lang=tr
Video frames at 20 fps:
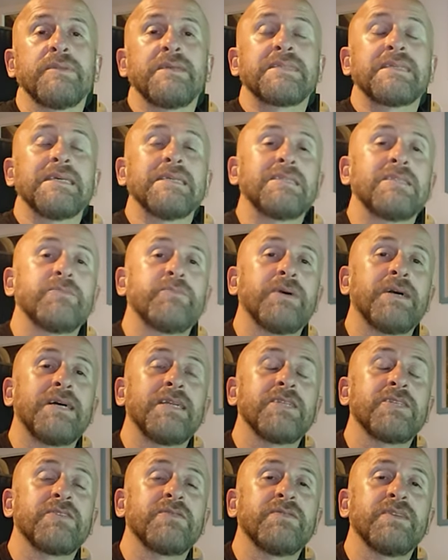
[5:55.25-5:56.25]
mesela
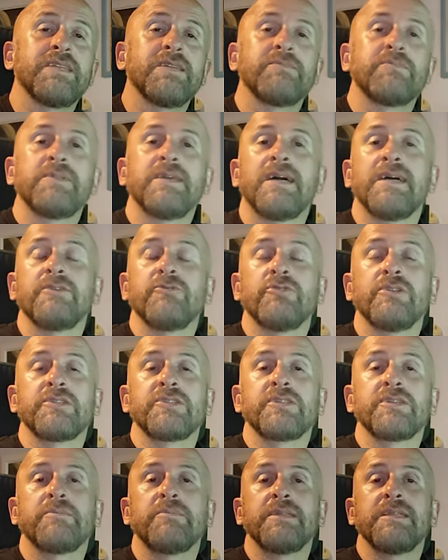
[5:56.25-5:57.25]
sipariş verip daha yola
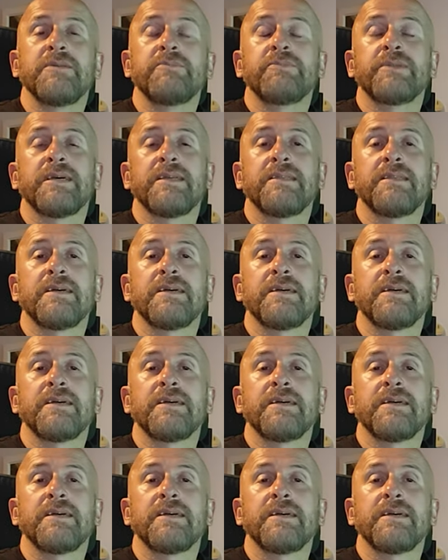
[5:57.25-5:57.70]
çıkmadan iptal